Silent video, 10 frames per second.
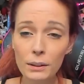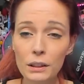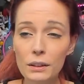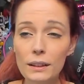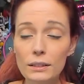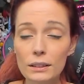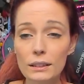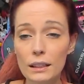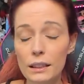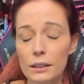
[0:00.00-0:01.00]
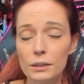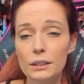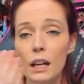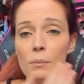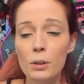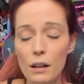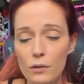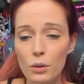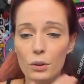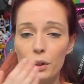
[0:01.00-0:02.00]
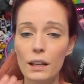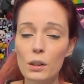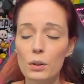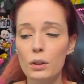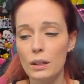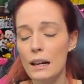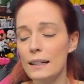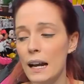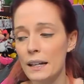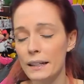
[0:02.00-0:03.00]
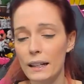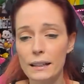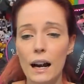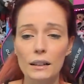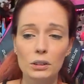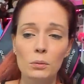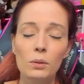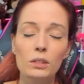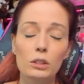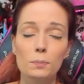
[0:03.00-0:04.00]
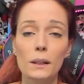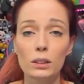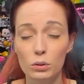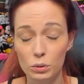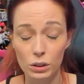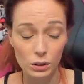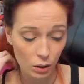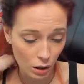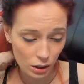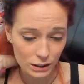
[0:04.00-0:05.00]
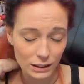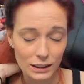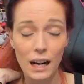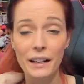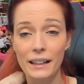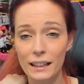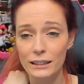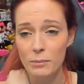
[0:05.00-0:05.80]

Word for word: che non riesco a stare dietro sia al mio lavoro che a loro che al cane che al gatto letto molto spesso succedono cose strane in casa